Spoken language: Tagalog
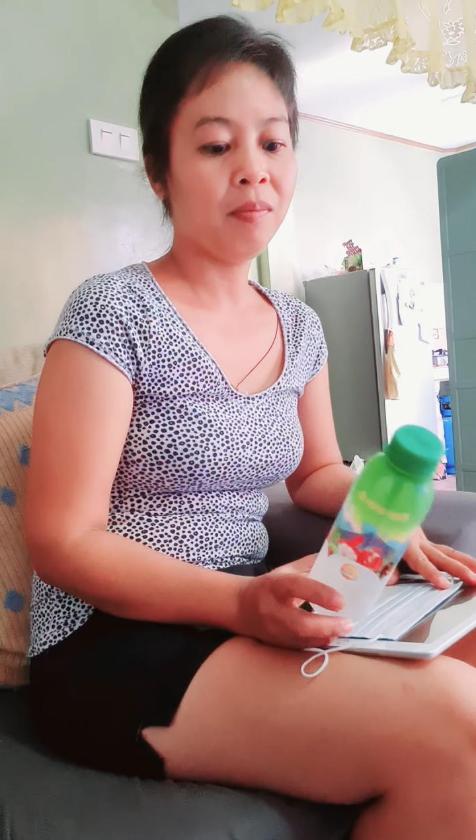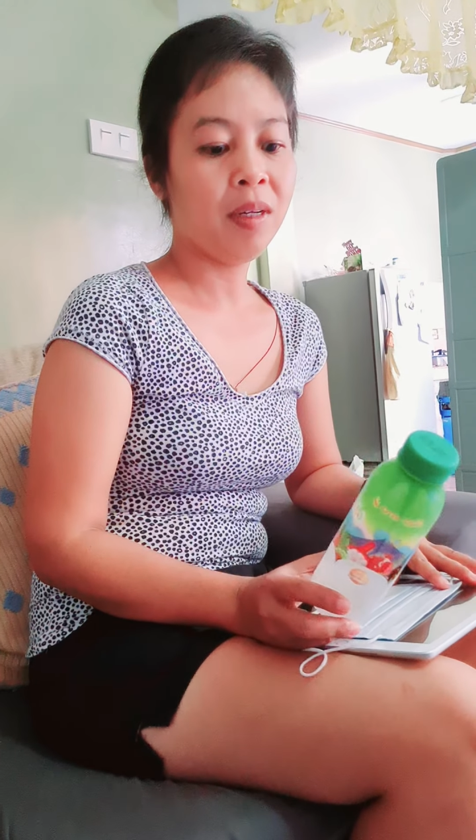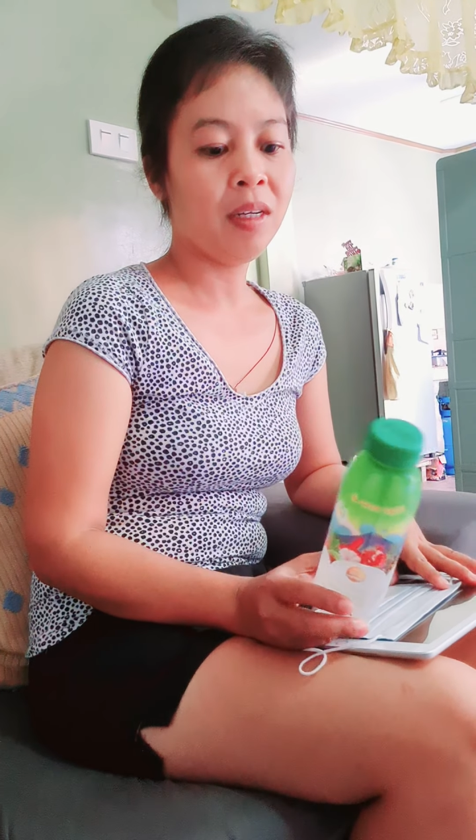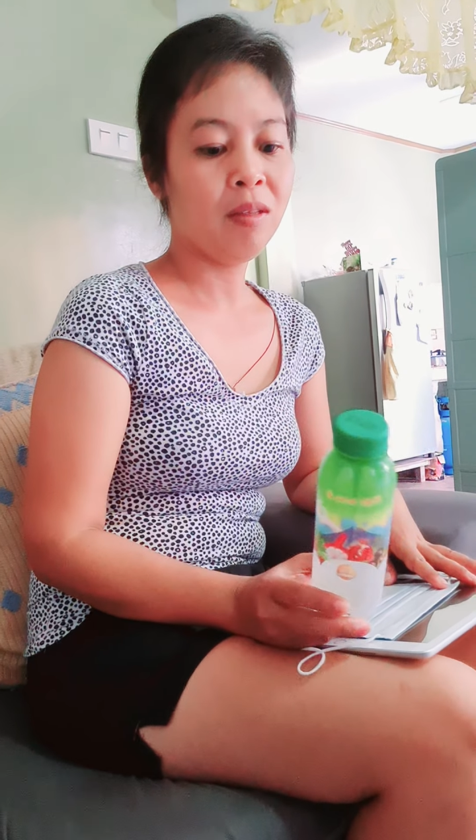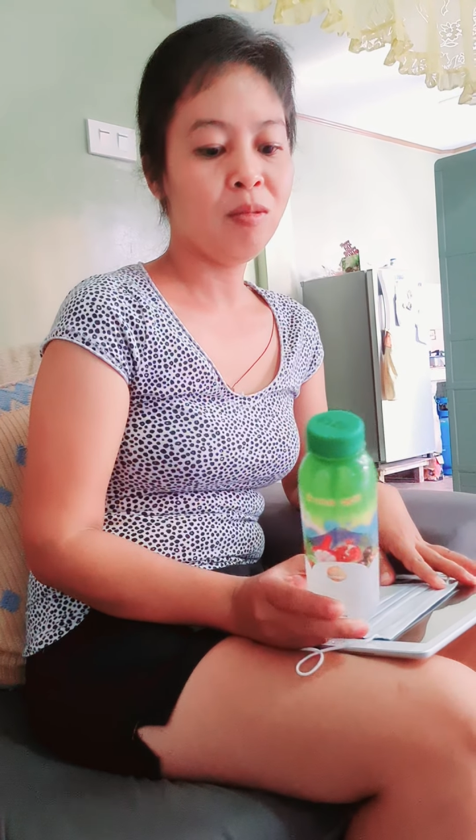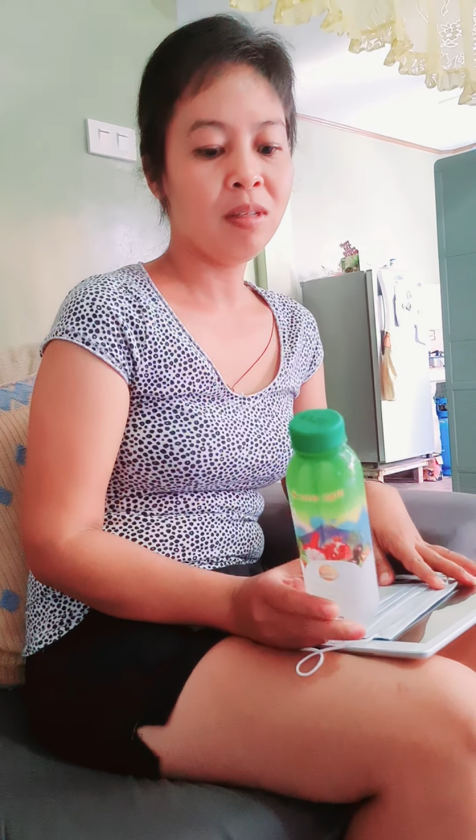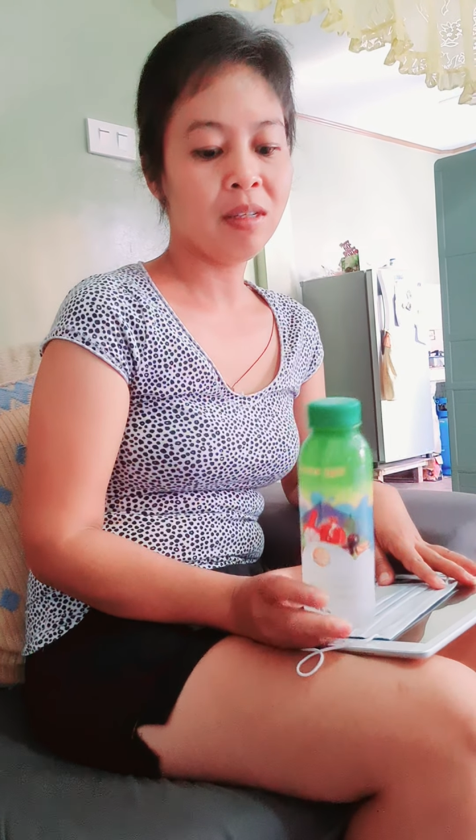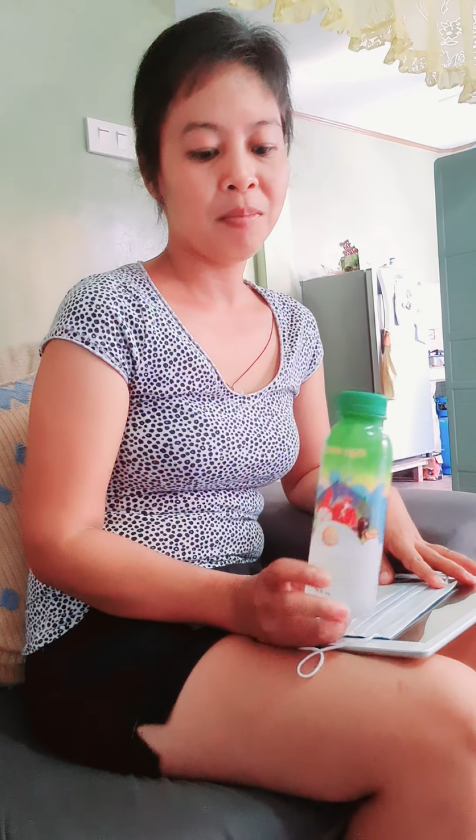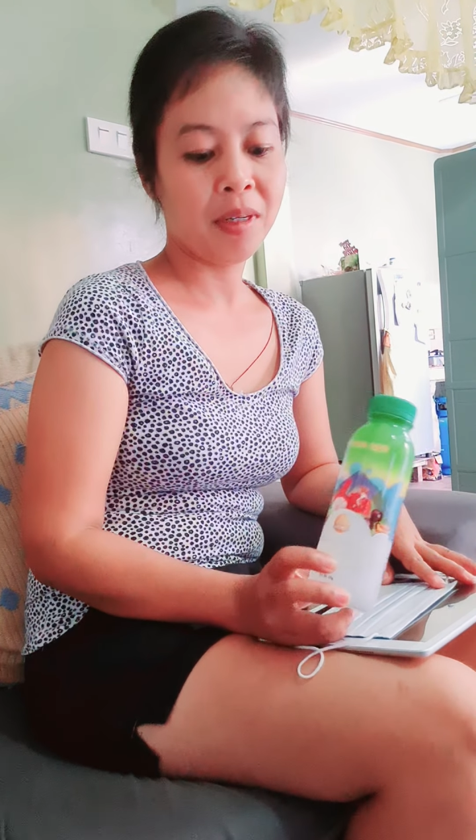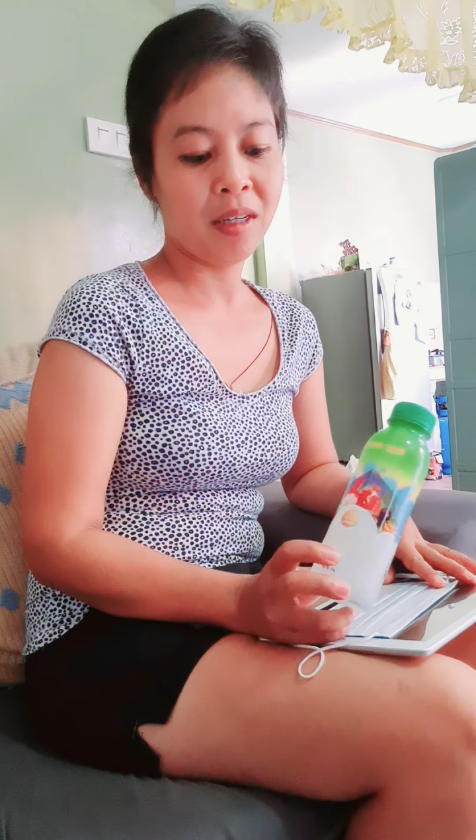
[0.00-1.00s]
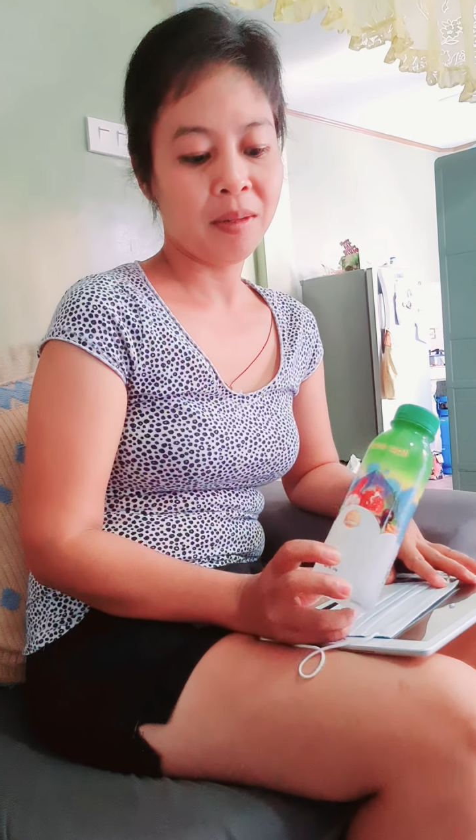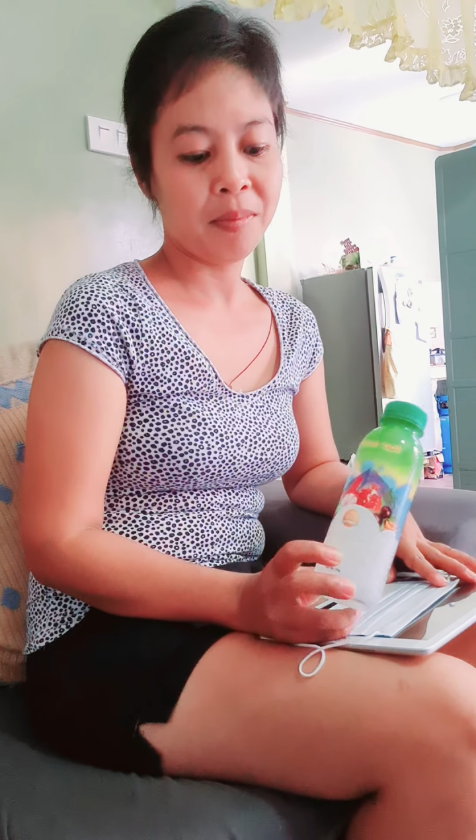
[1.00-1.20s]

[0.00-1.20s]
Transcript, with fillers: Para din sa mga